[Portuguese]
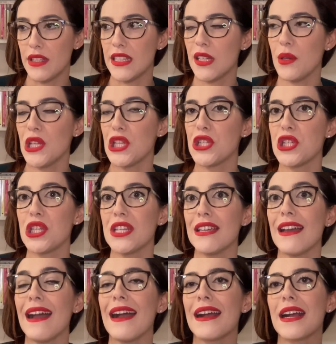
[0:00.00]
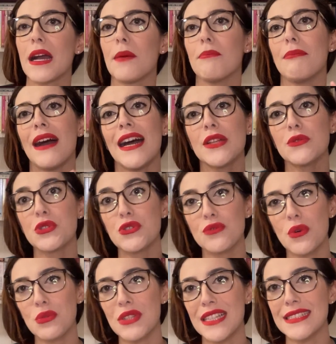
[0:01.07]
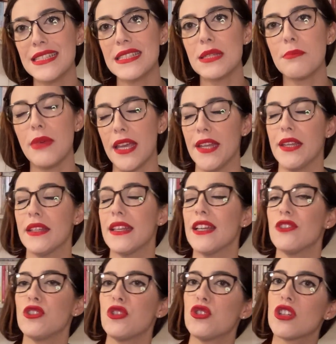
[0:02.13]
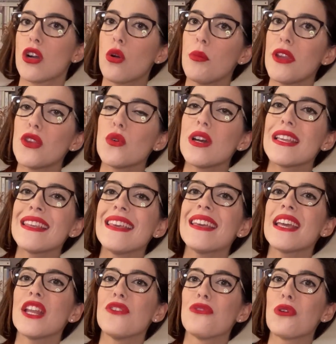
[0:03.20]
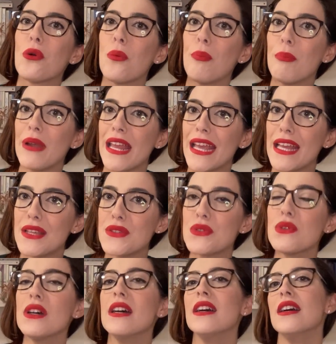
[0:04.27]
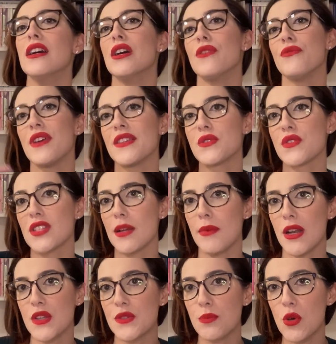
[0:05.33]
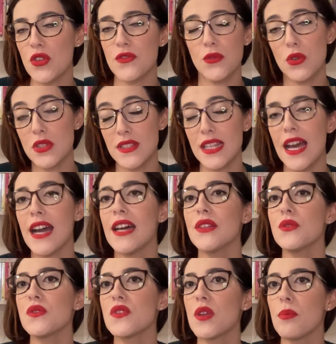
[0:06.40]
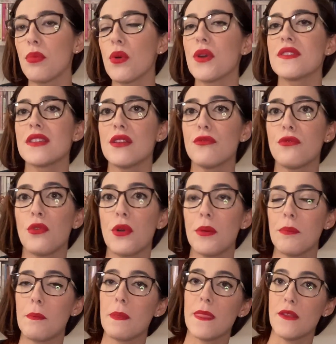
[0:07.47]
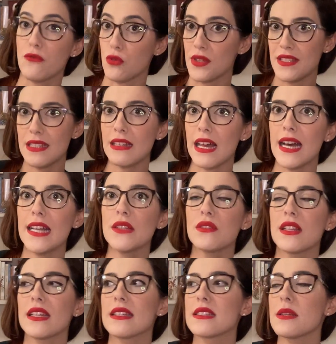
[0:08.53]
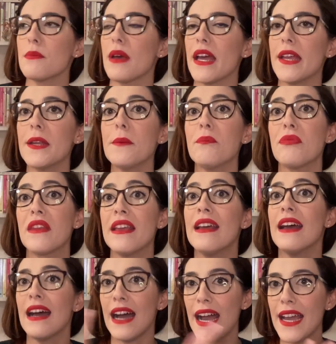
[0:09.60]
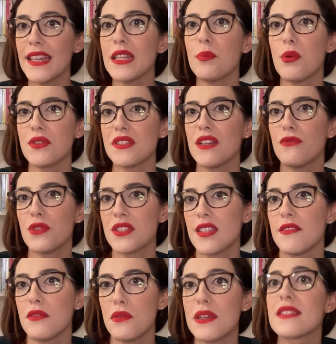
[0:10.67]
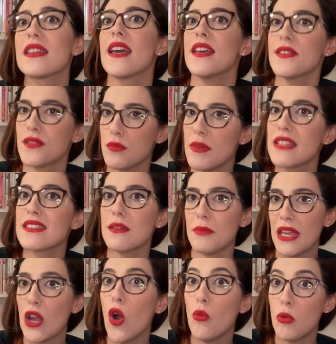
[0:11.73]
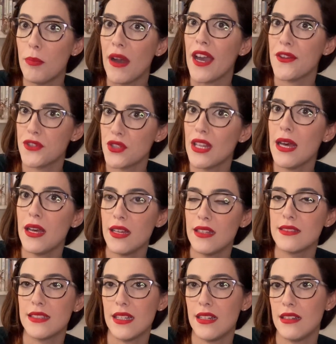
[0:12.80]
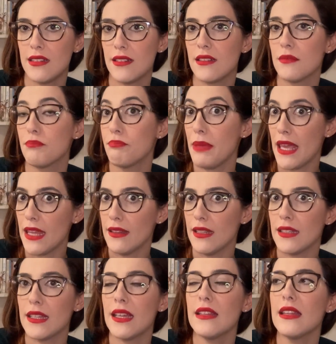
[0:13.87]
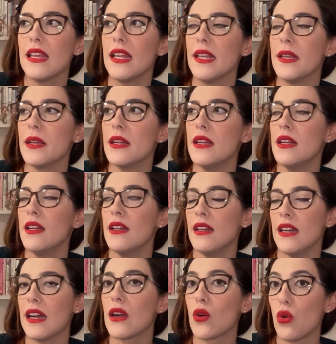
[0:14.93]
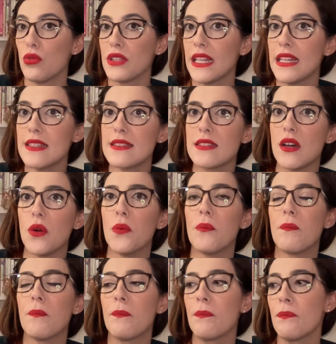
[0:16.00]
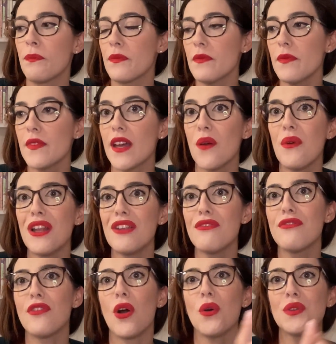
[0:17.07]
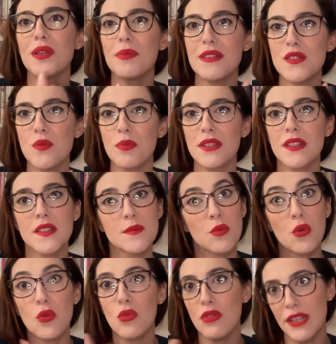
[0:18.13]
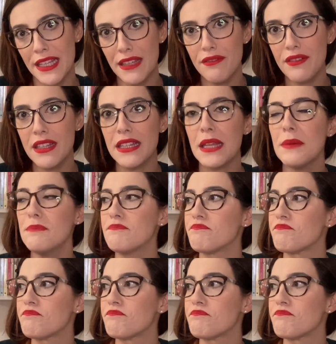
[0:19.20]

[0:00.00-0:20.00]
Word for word: Então ele tinha acabado de voltar da Sibéria, né? A gente já comentou aqui que ele ficou preso, fez os trabalhos forçados, depois ele foi ele ficou exilado né, na Sibéria. Aí depois ele foi servir o exército, mas também como parte da, da pena né, dele, a condenação. Então ele volta para São Petersburgo livre, né?